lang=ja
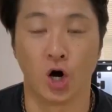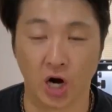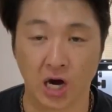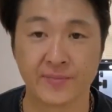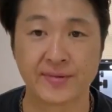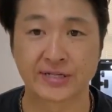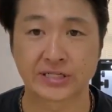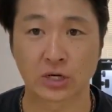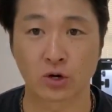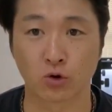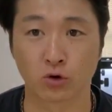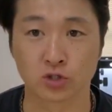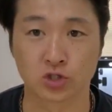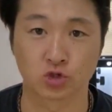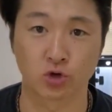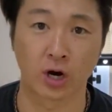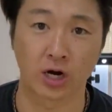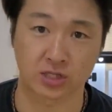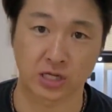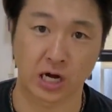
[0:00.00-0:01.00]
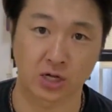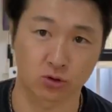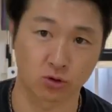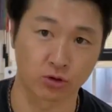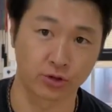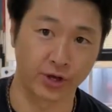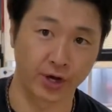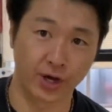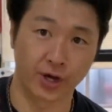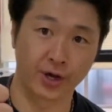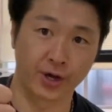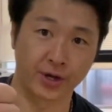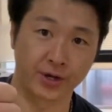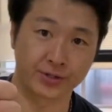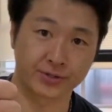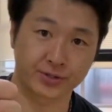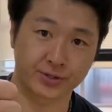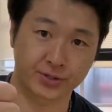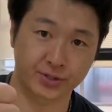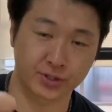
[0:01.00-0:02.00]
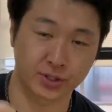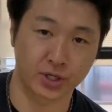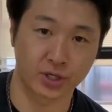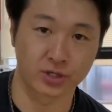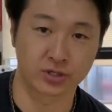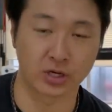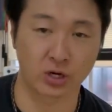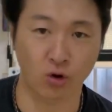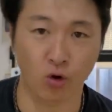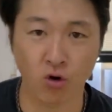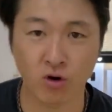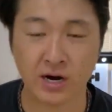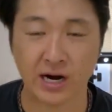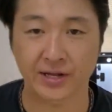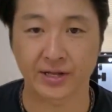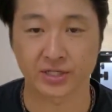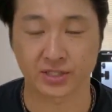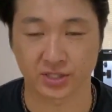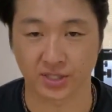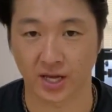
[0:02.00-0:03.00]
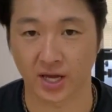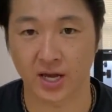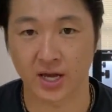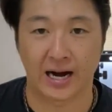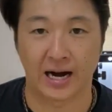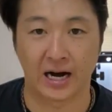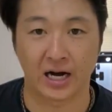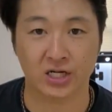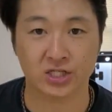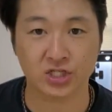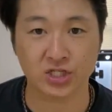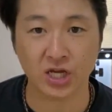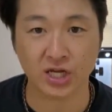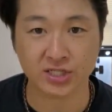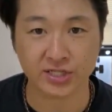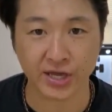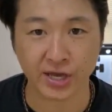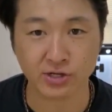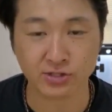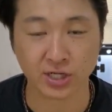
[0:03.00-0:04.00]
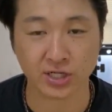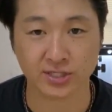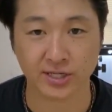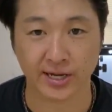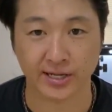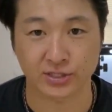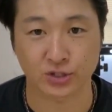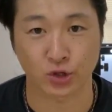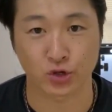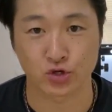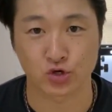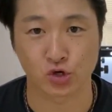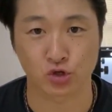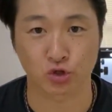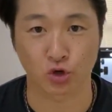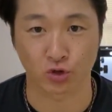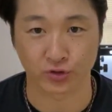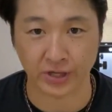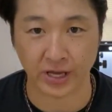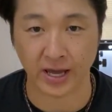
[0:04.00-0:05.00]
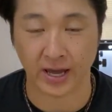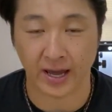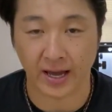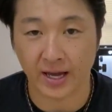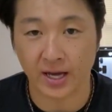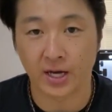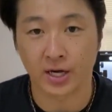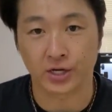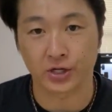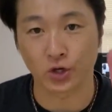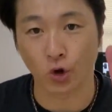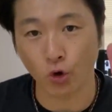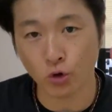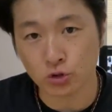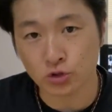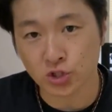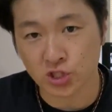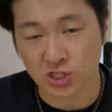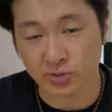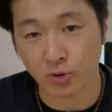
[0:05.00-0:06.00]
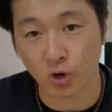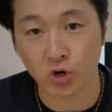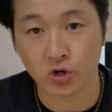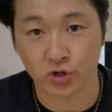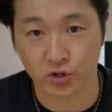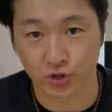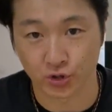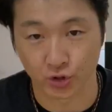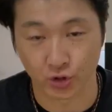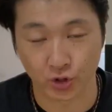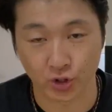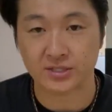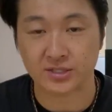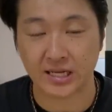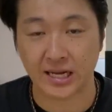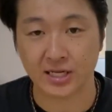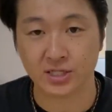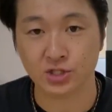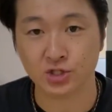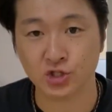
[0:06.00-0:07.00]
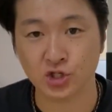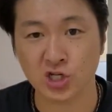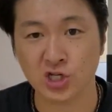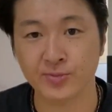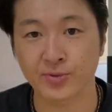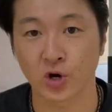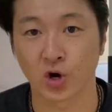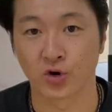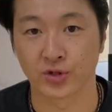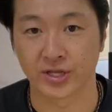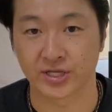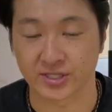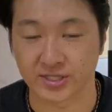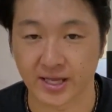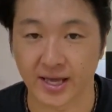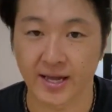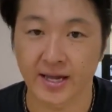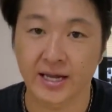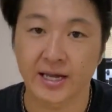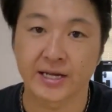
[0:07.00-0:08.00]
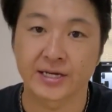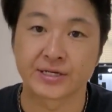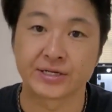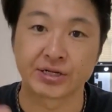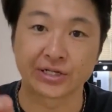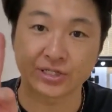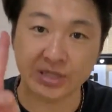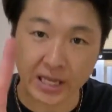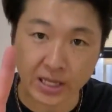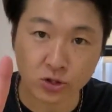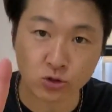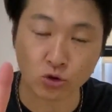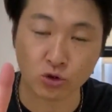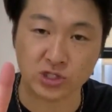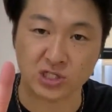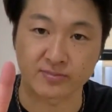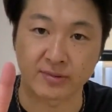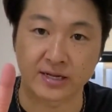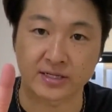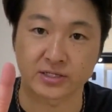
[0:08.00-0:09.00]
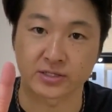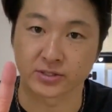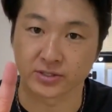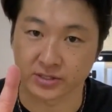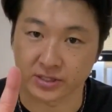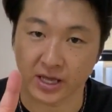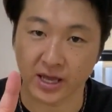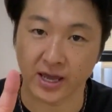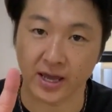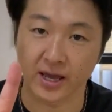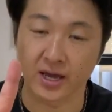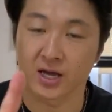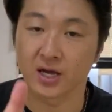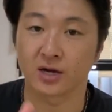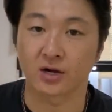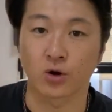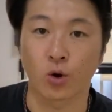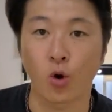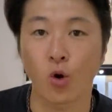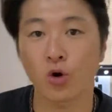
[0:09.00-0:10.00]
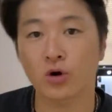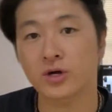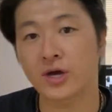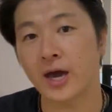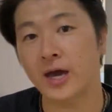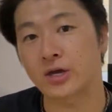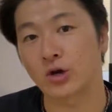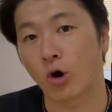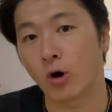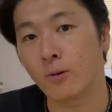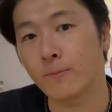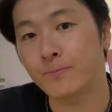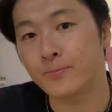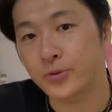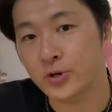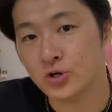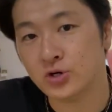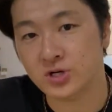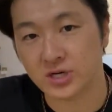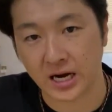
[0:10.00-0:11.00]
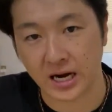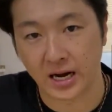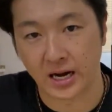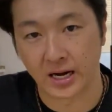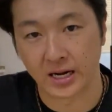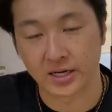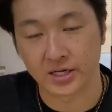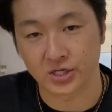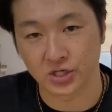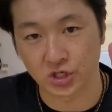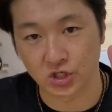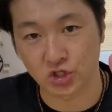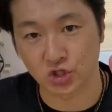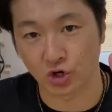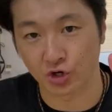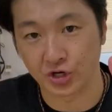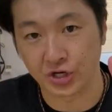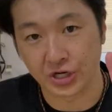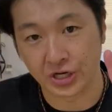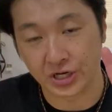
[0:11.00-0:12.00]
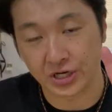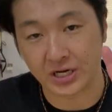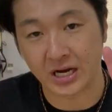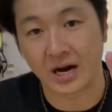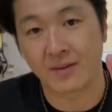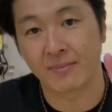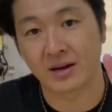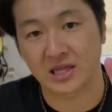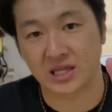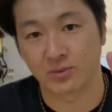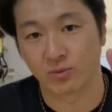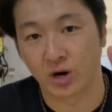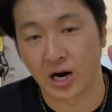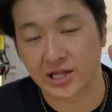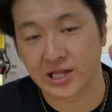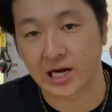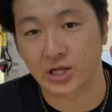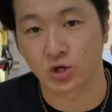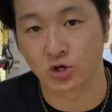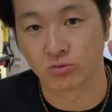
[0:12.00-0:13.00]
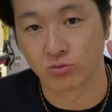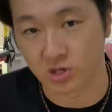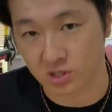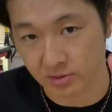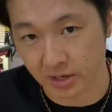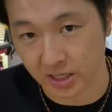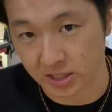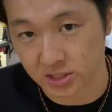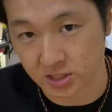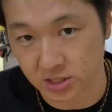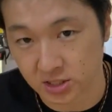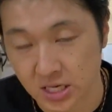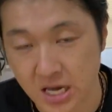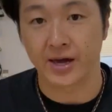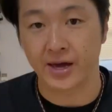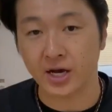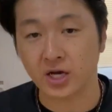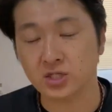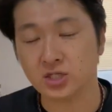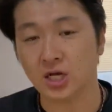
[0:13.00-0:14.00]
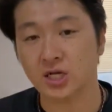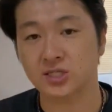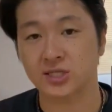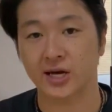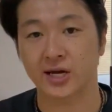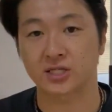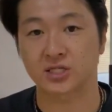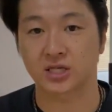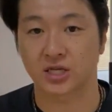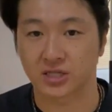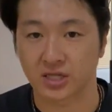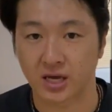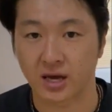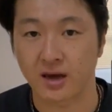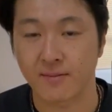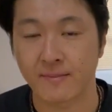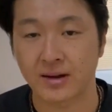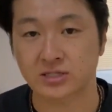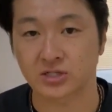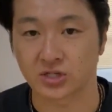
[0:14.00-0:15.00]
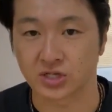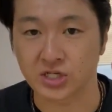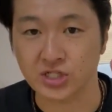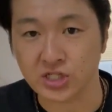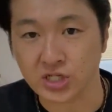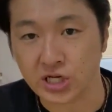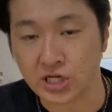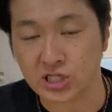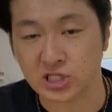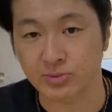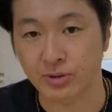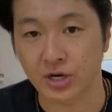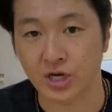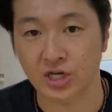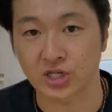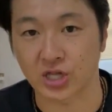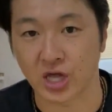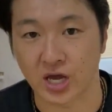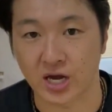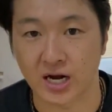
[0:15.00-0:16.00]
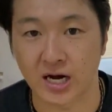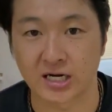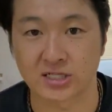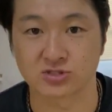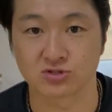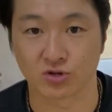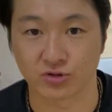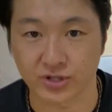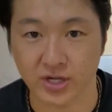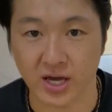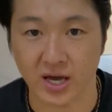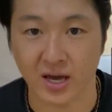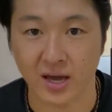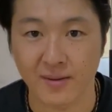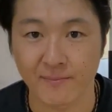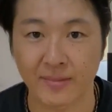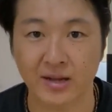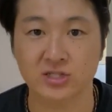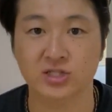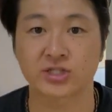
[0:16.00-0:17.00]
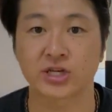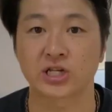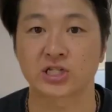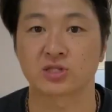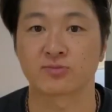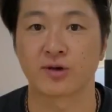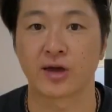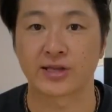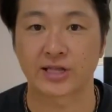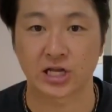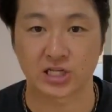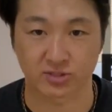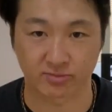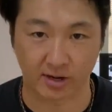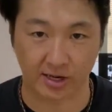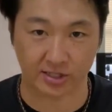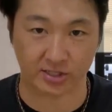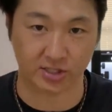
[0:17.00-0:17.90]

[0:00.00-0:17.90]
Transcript: はい、皆さんこんにちは、タートルです。今回ですね、足痩せエクササイズということで、4種目30秒ですね、2セットしますんで、合計4分間一緒に頑張ってもらえたらと思います。エクササイズでね、まず意識すべき点があるので、まず説明いたしま